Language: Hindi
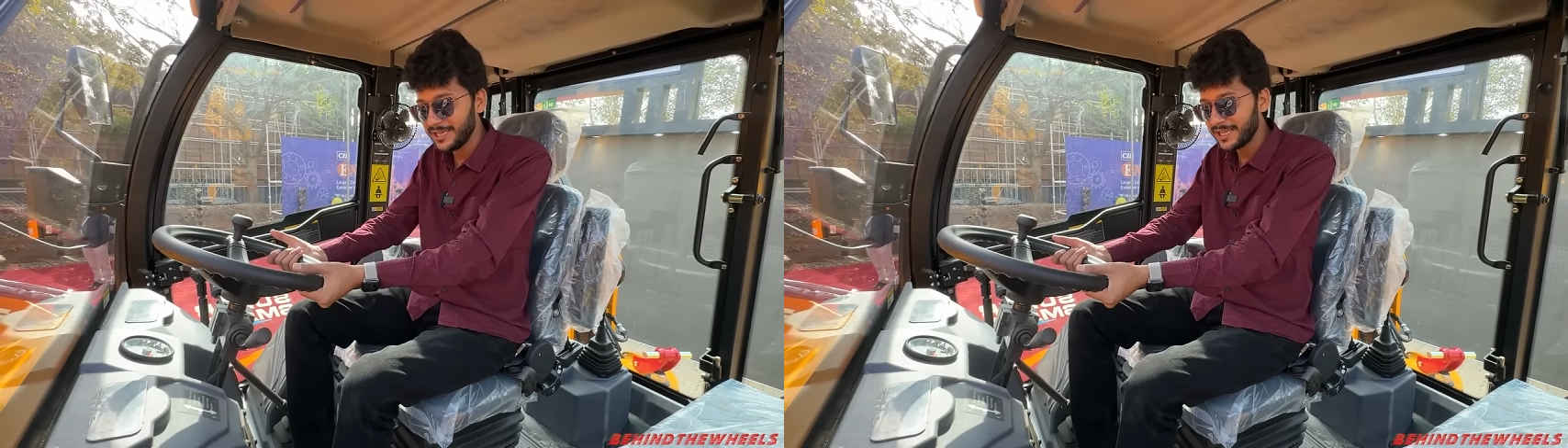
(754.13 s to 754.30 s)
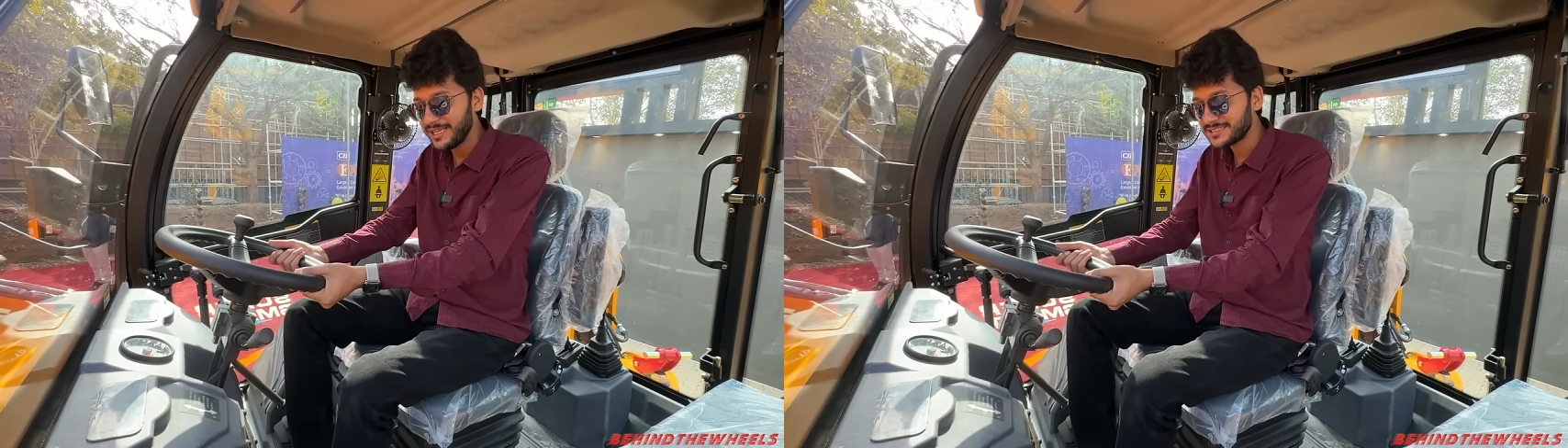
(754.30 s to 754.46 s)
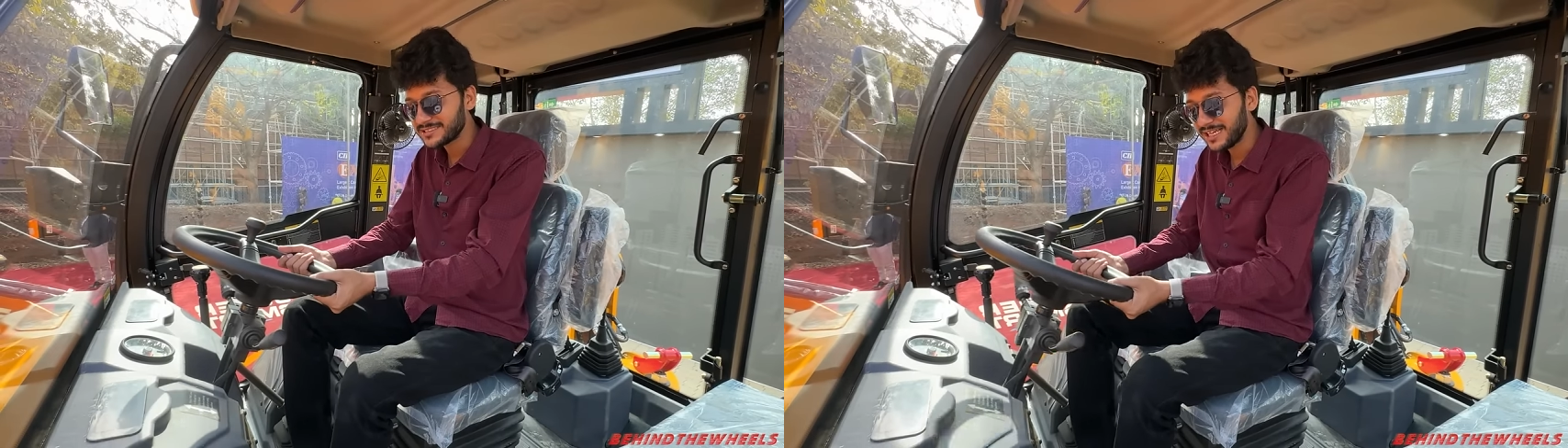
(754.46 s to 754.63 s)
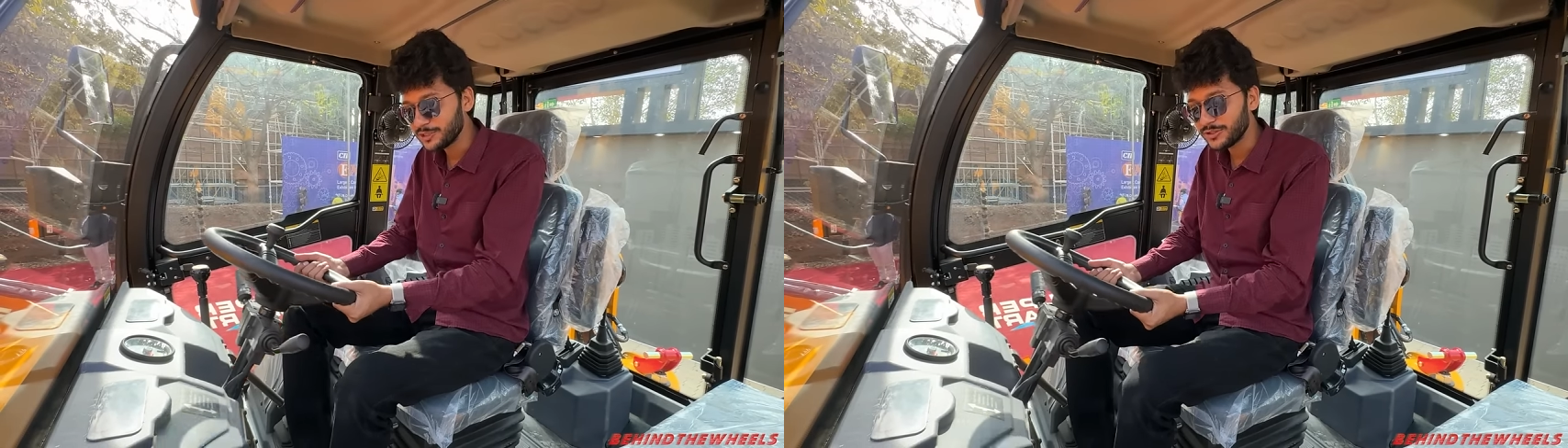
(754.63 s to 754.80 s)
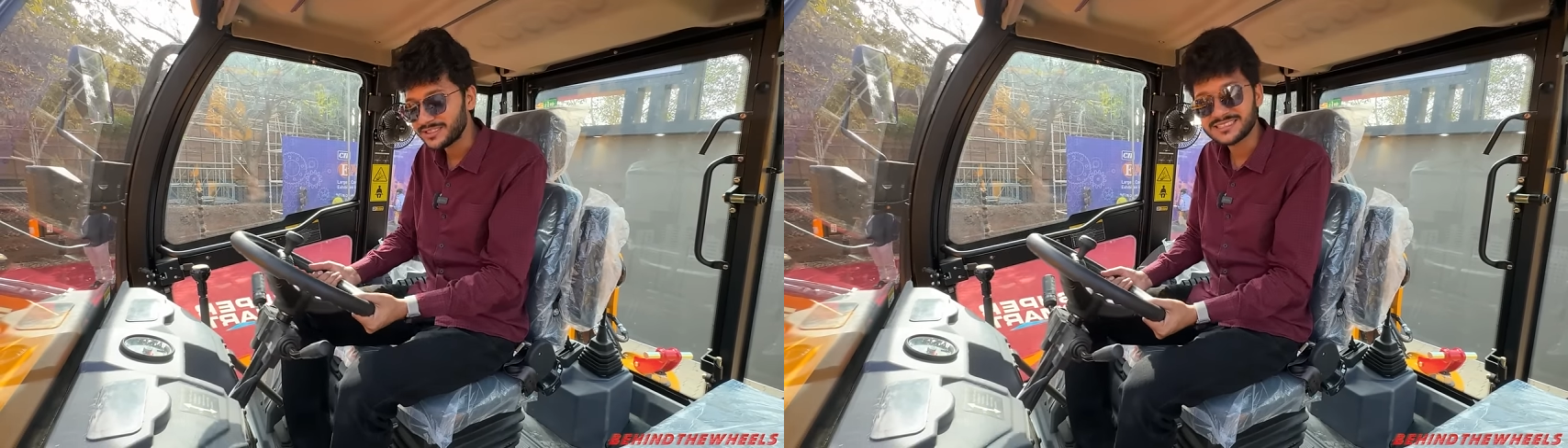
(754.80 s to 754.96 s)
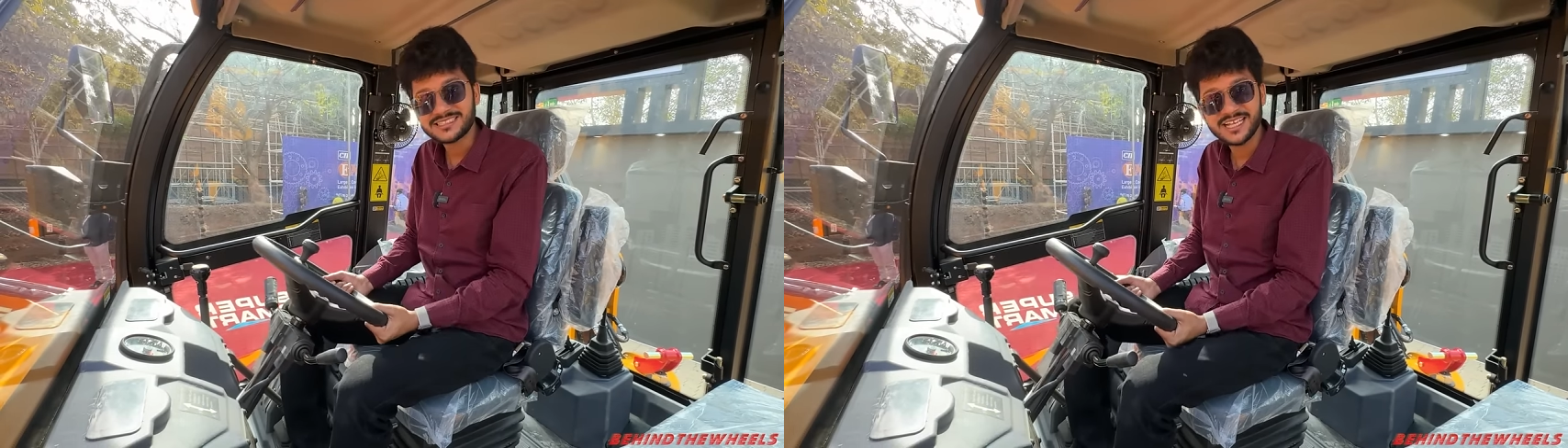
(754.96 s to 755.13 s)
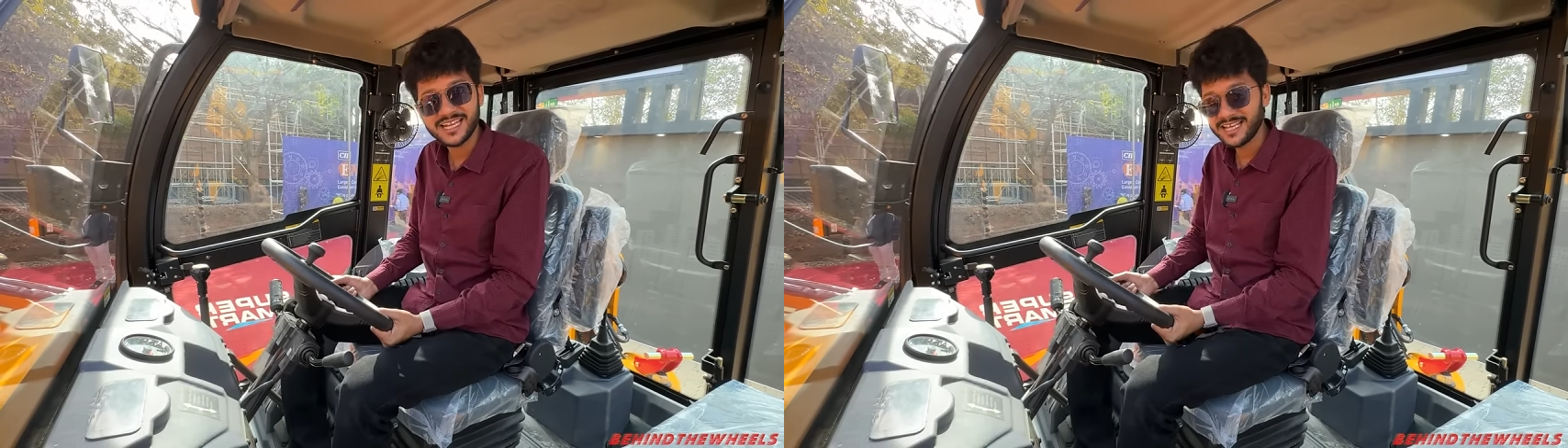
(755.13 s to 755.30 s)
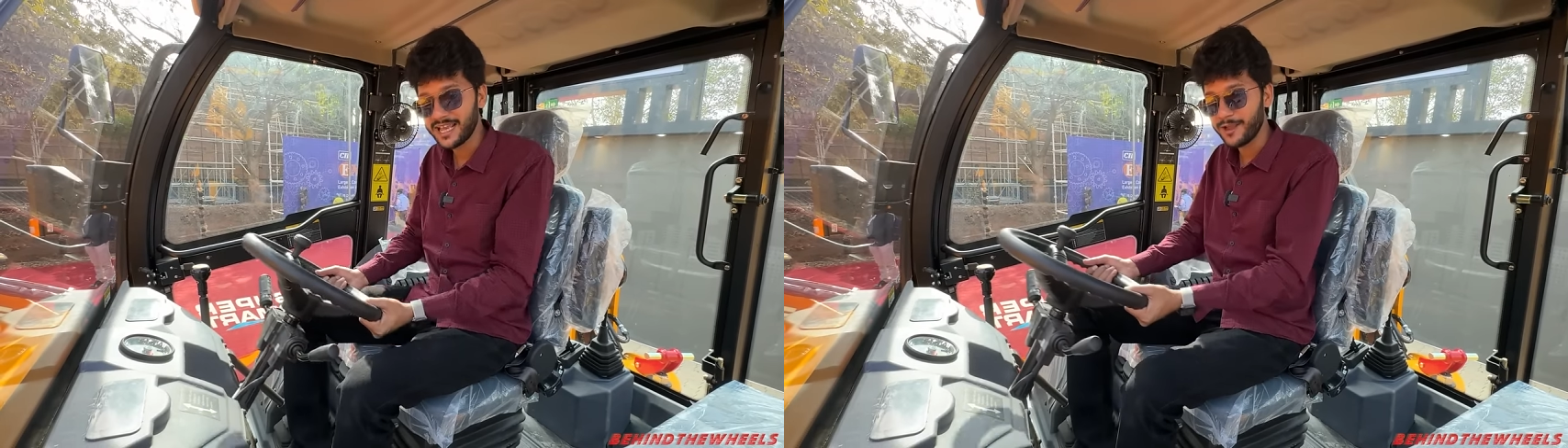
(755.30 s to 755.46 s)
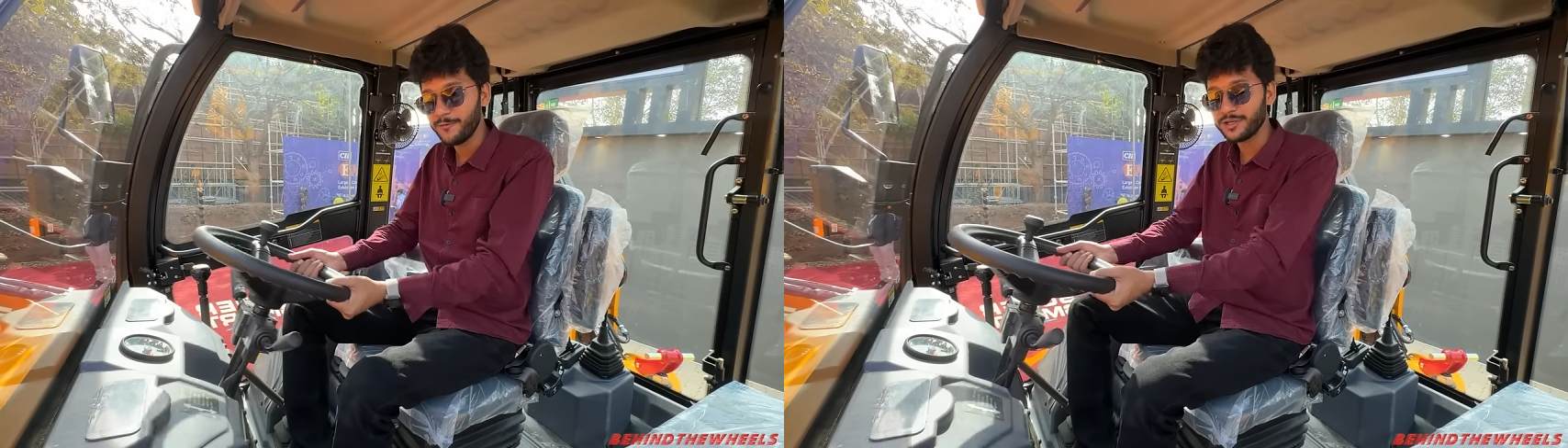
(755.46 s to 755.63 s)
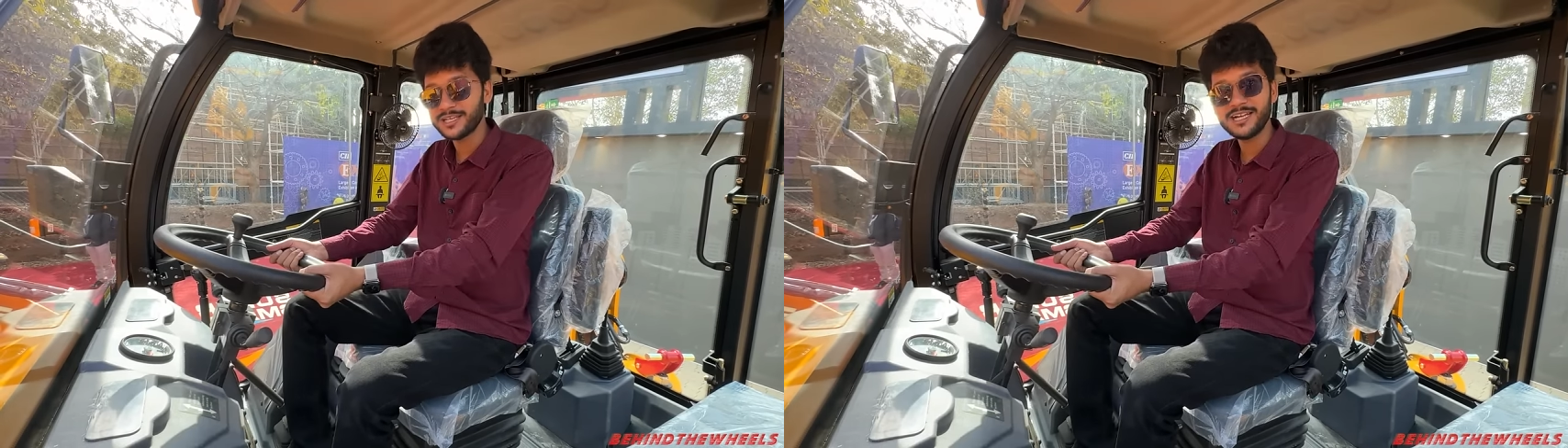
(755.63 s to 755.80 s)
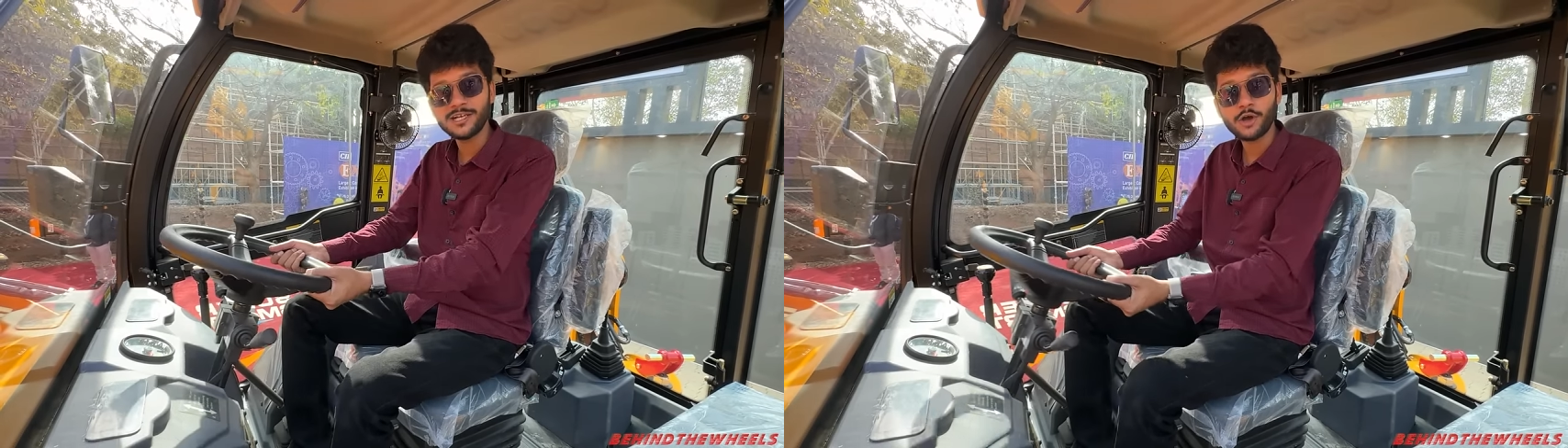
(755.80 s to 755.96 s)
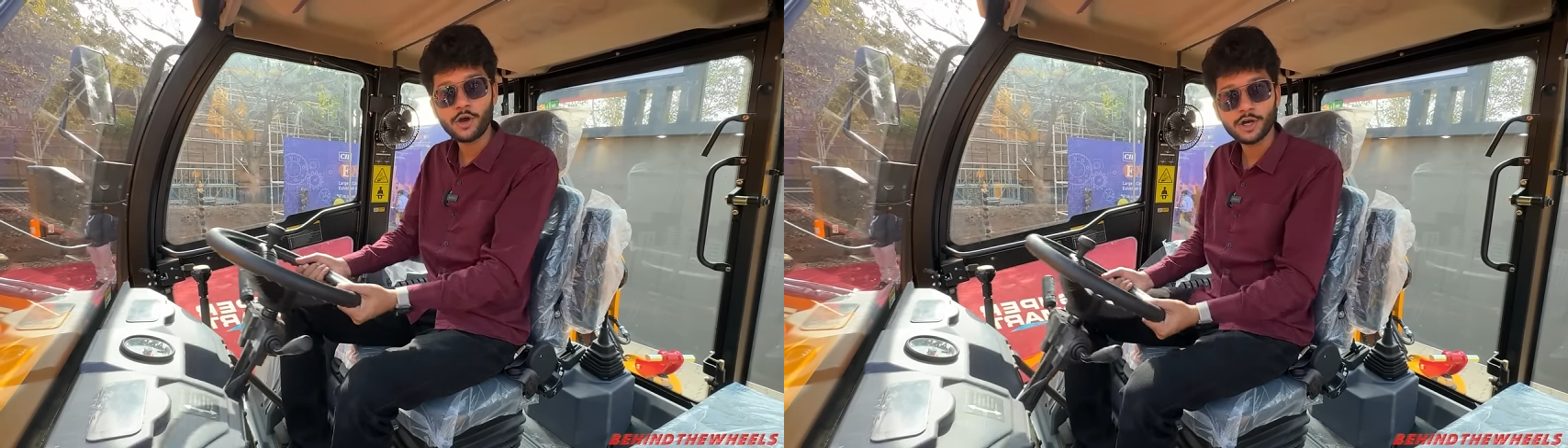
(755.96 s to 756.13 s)
कि इसका जो स्टेयरिंग है वो
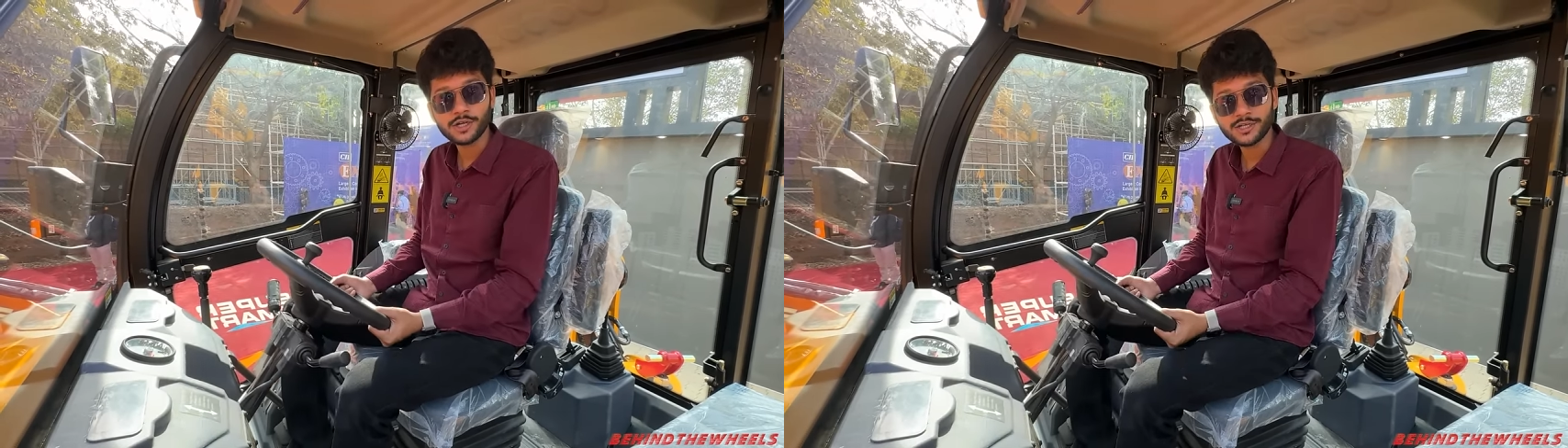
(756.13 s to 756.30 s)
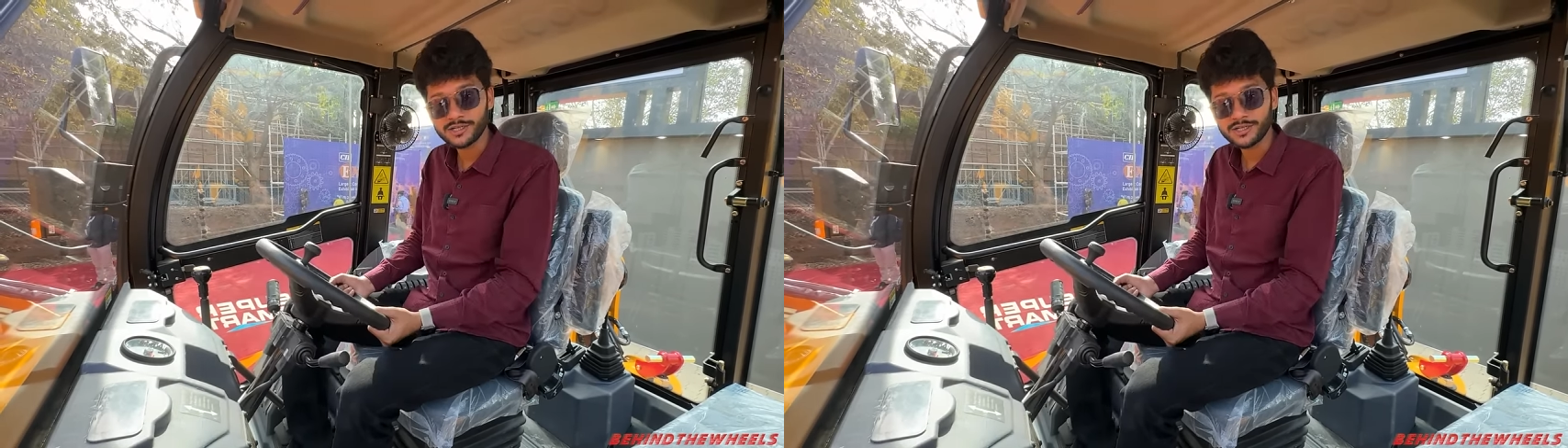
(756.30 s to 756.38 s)
टिल्ट और